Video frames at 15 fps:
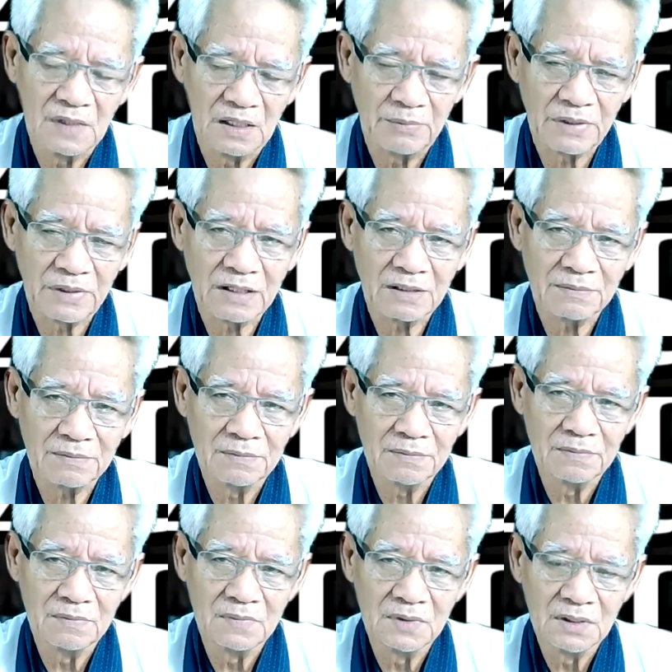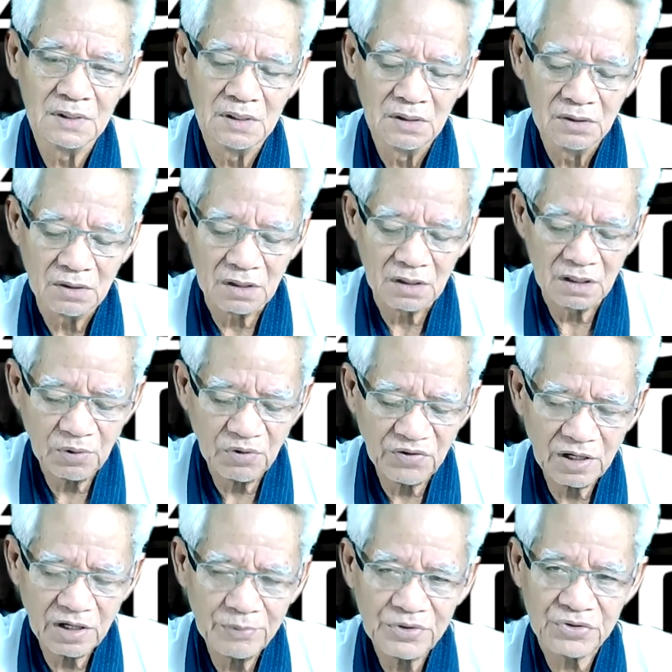เห็นไหมครับทีนี้พอเว
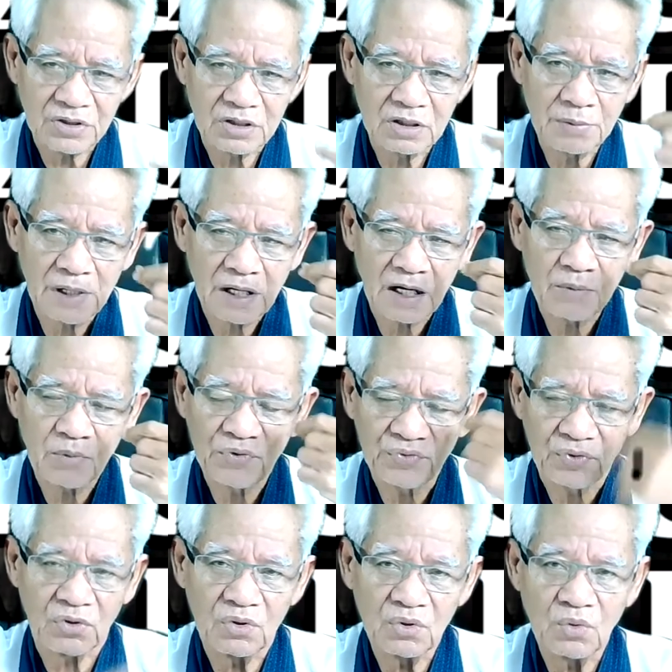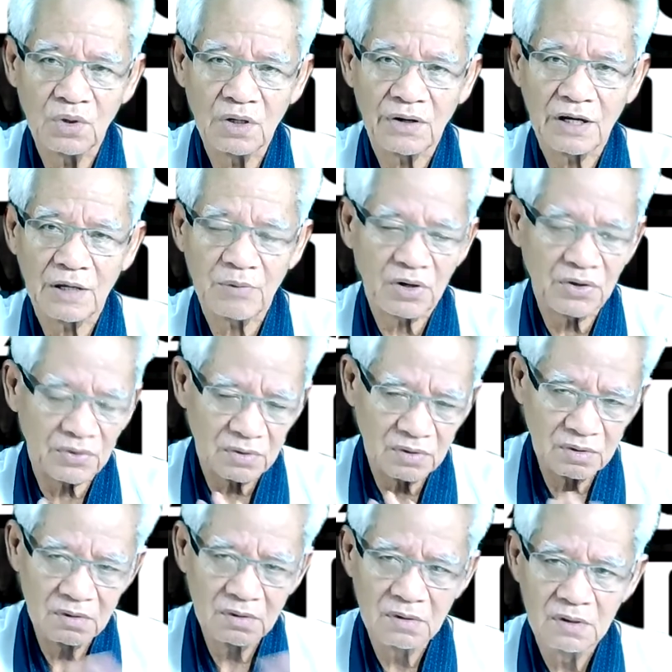ลาไปเจอพลังงานบริสุทธิ์ของลุงเขาให้มันก็
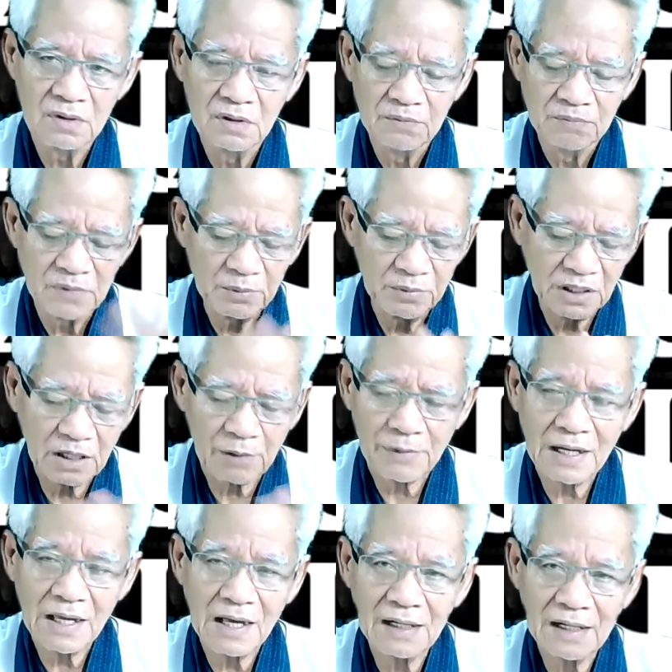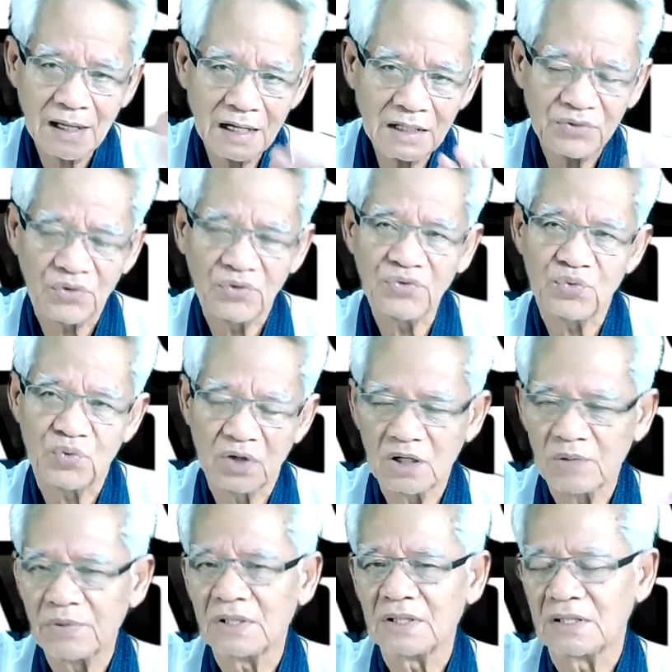มันเหมือนกับล้างล้างสวนสวน
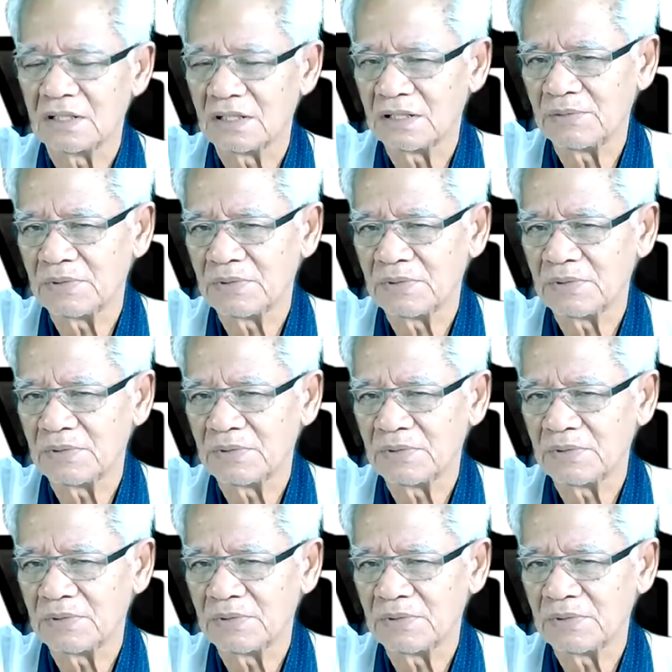เข้าไปเลย